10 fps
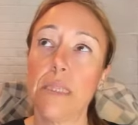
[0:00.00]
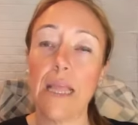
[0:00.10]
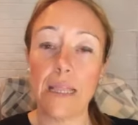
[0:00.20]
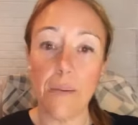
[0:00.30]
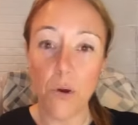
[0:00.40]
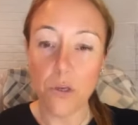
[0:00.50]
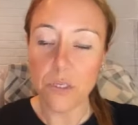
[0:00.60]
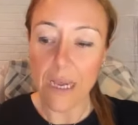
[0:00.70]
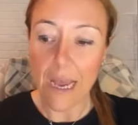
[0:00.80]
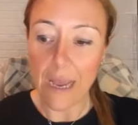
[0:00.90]

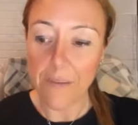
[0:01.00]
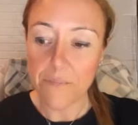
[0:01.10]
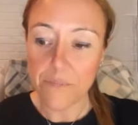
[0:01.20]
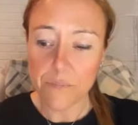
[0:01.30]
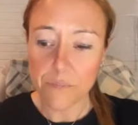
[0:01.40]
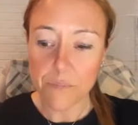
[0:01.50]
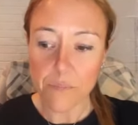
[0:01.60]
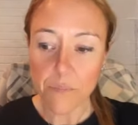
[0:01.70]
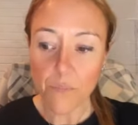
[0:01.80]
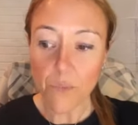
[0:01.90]
tendemos a
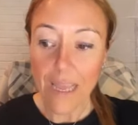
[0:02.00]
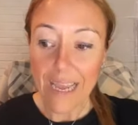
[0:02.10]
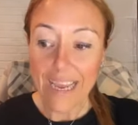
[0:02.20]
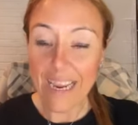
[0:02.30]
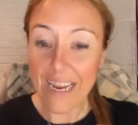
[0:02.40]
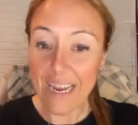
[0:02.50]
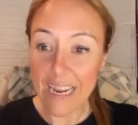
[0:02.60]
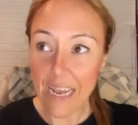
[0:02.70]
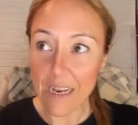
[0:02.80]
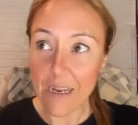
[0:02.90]

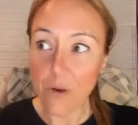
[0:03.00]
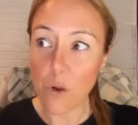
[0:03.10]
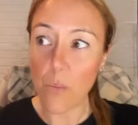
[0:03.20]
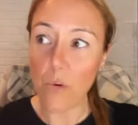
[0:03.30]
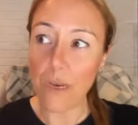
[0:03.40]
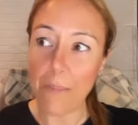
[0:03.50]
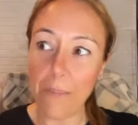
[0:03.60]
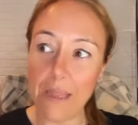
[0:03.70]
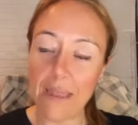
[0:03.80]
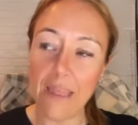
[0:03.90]
generar como una
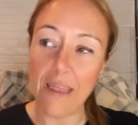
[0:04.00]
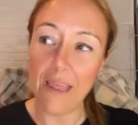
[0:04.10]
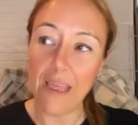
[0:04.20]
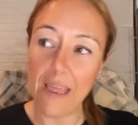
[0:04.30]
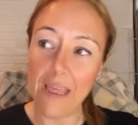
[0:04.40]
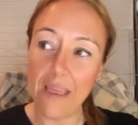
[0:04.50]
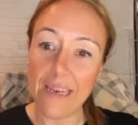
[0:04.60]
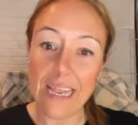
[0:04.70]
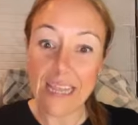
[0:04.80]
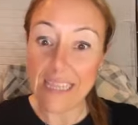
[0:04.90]
especie
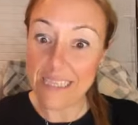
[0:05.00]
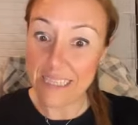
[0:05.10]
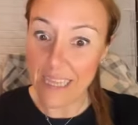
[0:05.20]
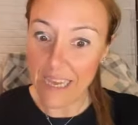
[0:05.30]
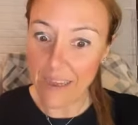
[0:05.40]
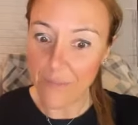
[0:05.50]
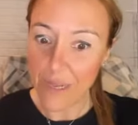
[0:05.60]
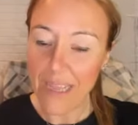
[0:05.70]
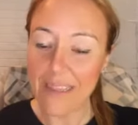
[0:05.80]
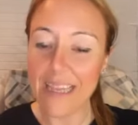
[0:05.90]
de necesidad
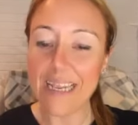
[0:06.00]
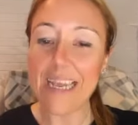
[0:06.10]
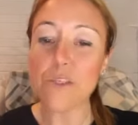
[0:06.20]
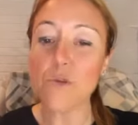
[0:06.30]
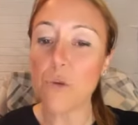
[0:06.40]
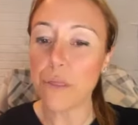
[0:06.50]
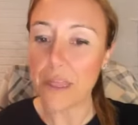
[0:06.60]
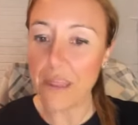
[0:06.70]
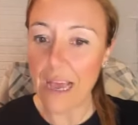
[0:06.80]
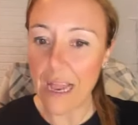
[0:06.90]
de que
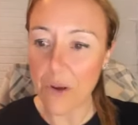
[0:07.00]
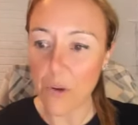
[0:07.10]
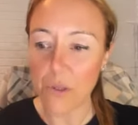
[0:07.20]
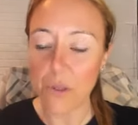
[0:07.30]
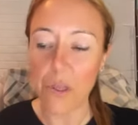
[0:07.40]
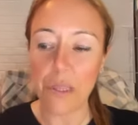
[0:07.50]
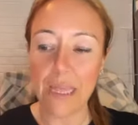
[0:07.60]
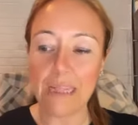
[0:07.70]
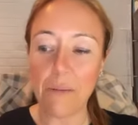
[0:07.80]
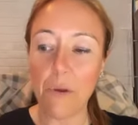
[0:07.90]
suceda algo.
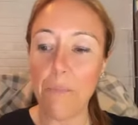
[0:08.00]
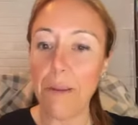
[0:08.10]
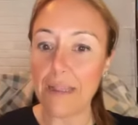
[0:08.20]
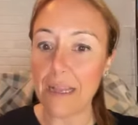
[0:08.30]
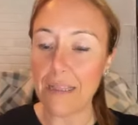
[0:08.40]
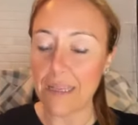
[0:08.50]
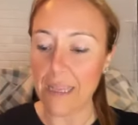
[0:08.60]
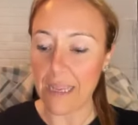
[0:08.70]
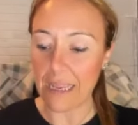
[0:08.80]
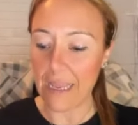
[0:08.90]
Entonces estamos
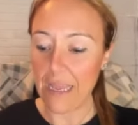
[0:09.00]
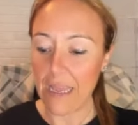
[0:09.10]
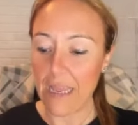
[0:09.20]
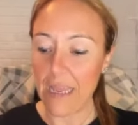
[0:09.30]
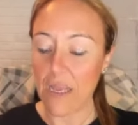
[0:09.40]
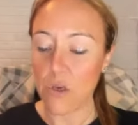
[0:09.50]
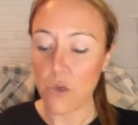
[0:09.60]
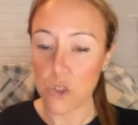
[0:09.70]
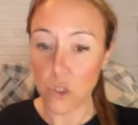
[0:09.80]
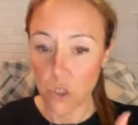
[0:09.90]
expectantes de que
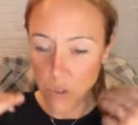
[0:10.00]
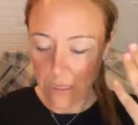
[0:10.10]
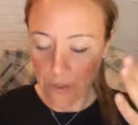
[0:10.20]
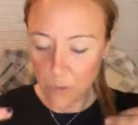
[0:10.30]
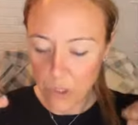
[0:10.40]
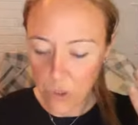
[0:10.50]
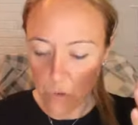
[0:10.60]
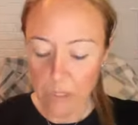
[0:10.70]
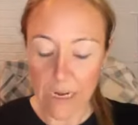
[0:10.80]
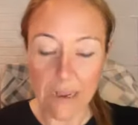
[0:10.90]
nosotros ya hemos hecho
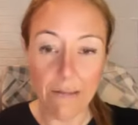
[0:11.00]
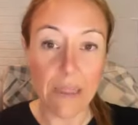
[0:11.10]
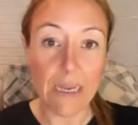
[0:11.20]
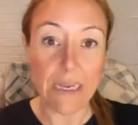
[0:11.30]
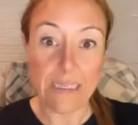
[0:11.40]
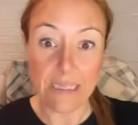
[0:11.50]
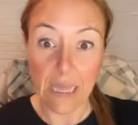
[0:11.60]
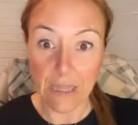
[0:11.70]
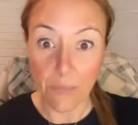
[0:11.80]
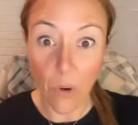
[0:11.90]
en nuestra cabeza que
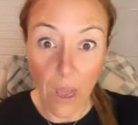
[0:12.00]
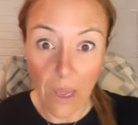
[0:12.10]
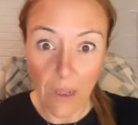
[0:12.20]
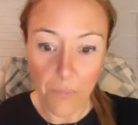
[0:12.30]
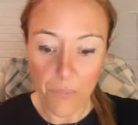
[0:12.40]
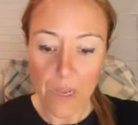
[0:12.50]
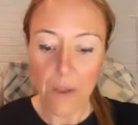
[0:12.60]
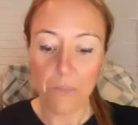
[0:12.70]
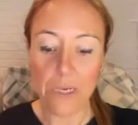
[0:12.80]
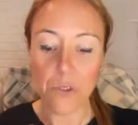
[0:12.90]
si hacemos A,
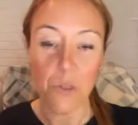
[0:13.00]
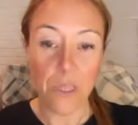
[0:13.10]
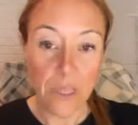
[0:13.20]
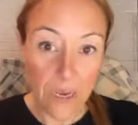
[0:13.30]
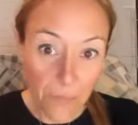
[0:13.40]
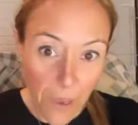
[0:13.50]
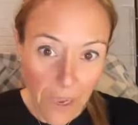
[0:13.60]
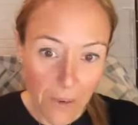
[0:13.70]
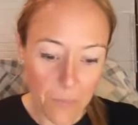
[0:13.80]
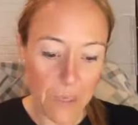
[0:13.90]
va a suceder
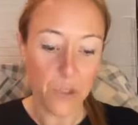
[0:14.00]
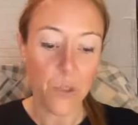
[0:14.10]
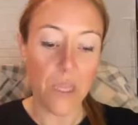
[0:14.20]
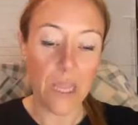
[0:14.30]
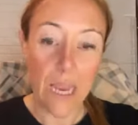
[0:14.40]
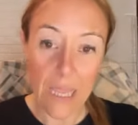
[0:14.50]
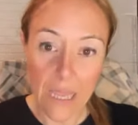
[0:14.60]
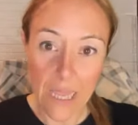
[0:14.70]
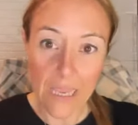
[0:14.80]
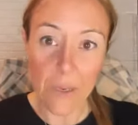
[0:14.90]
B, va a suceder
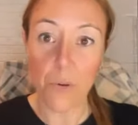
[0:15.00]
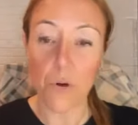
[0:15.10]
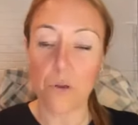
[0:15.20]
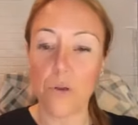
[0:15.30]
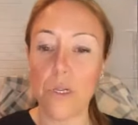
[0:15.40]
C y por,